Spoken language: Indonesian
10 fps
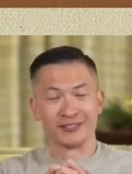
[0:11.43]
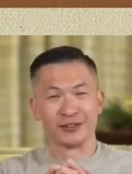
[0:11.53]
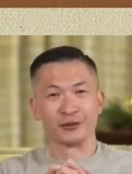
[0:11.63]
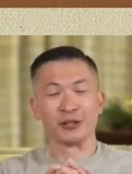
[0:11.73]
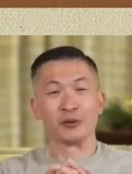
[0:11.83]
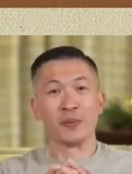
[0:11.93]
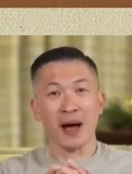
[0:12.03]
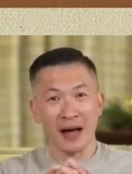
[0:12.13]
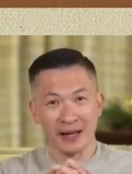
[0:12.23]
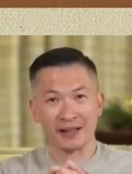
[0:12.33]
Tuhan itu
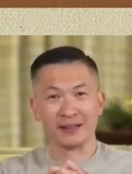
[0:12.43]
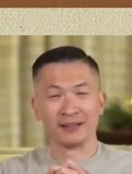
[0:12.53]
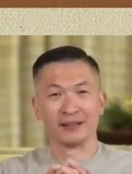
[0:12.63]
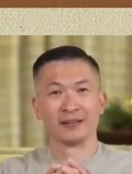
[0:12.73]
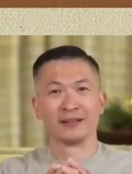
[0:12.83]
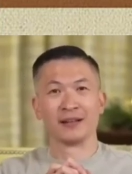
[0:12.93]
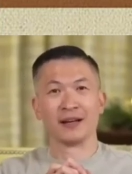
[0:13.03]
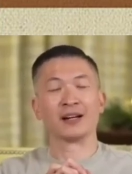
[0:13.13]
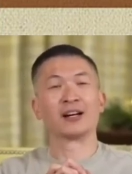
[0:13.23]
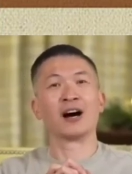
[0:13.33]
baik.
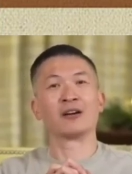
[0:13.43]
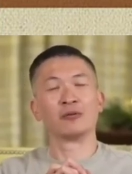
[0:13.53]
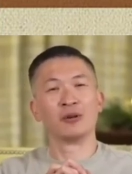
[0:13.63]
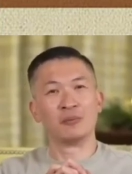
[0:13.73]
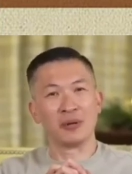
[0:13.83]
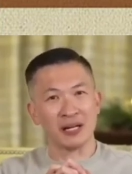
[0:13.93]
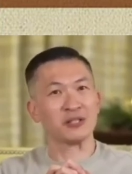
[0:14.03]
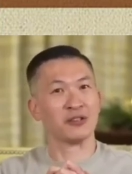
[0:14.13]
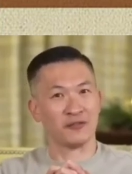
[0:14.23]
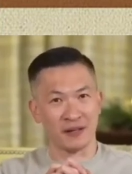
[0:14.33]
And God will
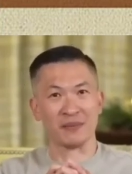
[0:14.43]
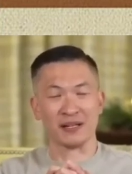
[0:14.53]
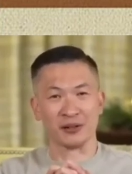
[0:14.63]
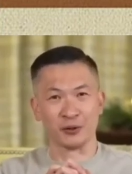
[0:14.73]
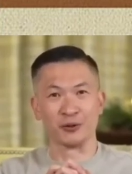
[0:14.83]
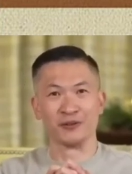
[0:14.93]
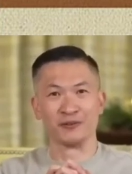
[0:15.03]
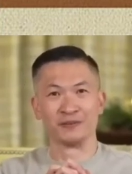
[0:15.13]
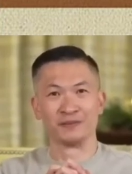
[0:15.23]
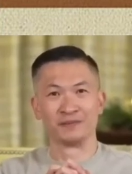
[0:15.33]
bless your family too.
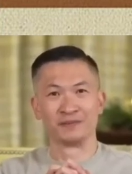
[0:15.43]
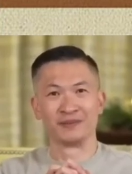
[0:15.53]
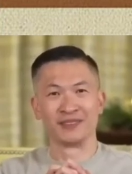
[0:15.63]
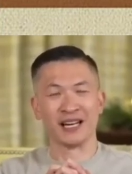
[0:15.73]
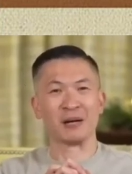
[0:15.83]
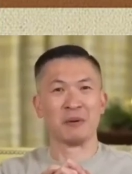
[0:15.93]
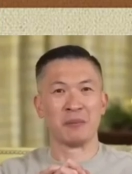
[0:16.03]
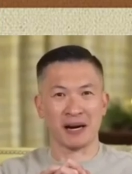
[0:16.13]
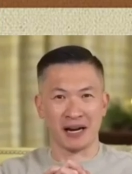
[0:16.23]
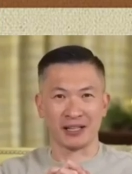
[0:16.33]
Dia akan
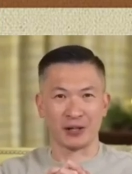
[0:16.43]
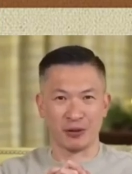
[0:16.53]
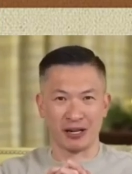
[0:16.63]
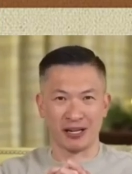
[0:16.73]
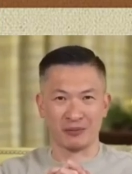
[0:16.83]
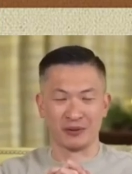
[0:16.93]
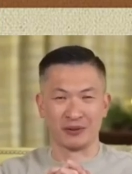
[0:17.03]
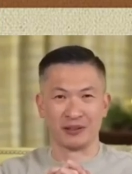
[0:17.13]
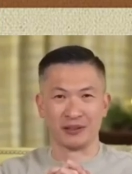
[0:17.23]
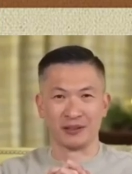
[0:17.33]
memberkati keluargamu.
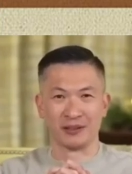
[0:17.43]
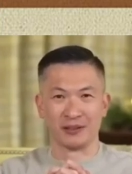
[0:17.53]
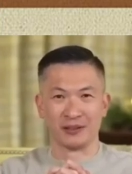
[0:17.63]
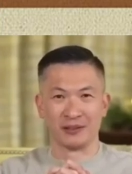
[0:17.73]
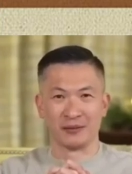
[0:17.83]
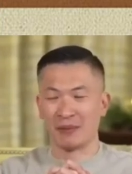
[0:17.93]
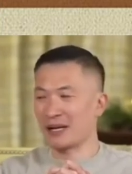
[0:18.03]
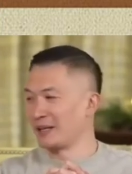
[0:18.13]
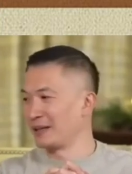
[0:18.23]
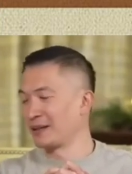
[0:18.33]

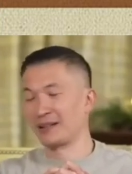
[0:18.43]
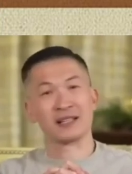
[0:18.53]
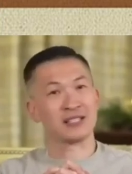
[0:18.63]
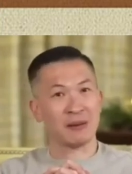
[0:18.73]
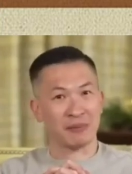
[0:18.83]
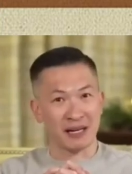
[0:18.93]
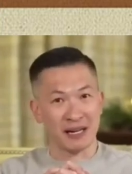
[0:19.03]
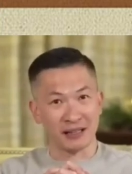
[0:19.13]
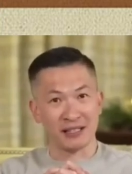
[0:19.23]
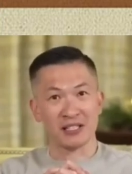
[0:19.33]
Mari kita siapkan
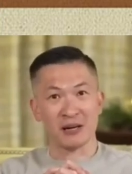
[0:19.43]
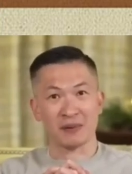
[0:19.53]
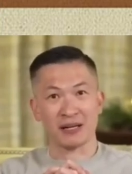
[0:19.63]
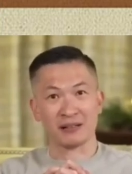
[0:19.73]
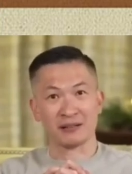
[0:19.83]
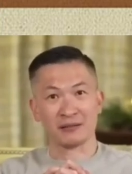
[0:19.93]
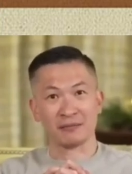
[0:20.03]
hati, siapkan